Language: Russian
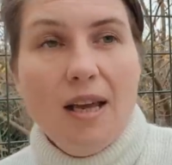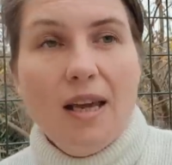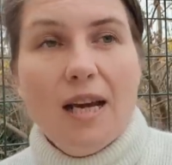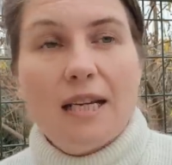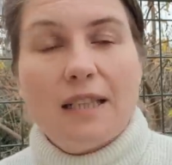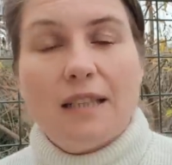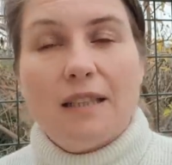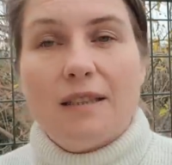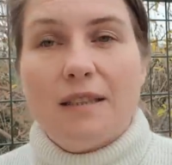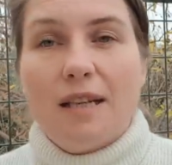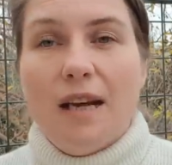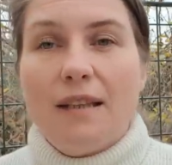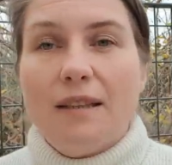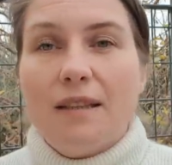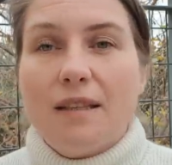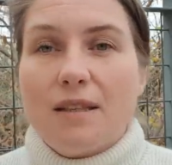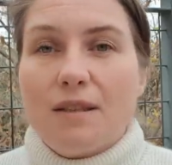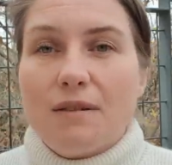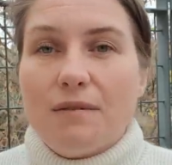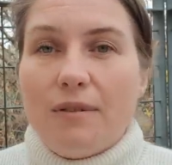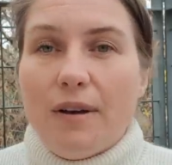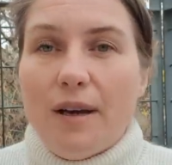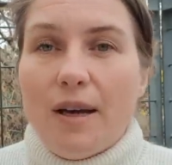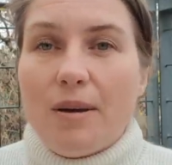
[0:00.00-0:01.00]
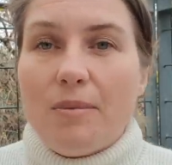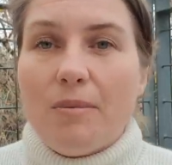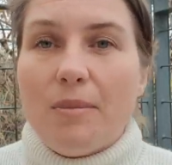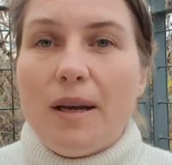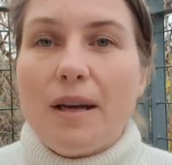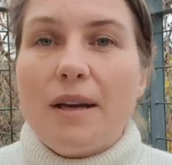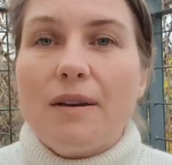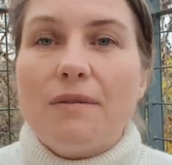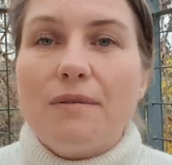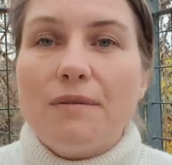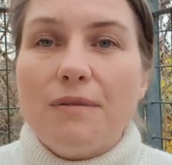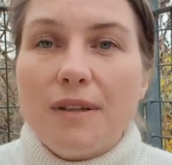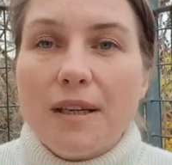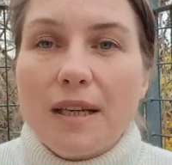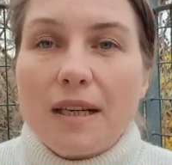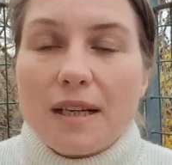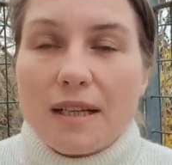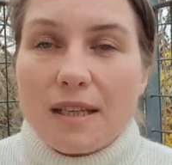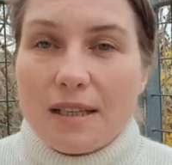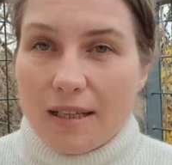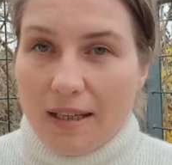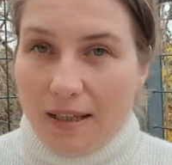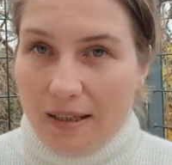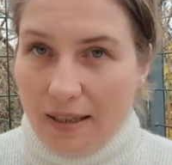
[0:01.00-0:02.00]
Это так называемая
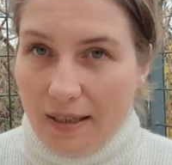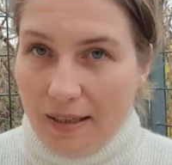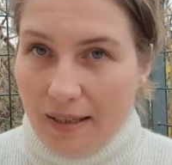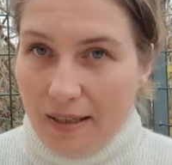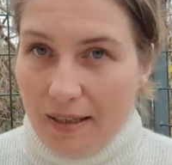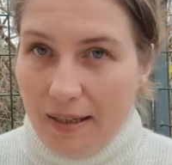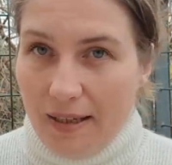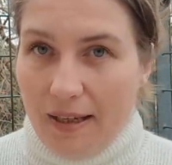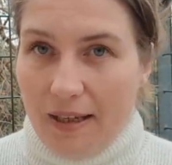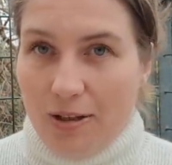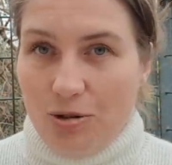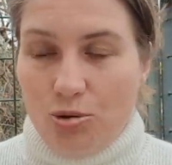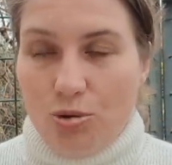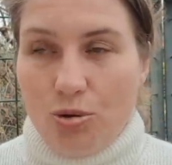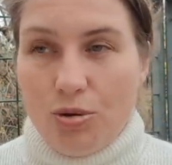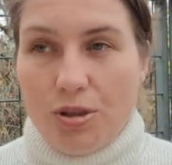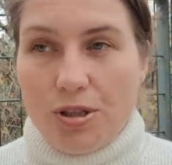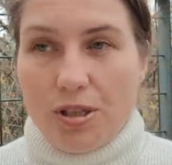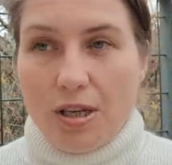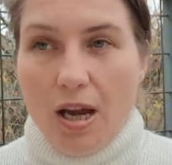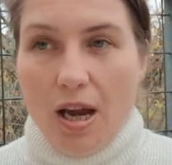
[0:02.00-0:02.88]
Верхняя Галилея. То есть,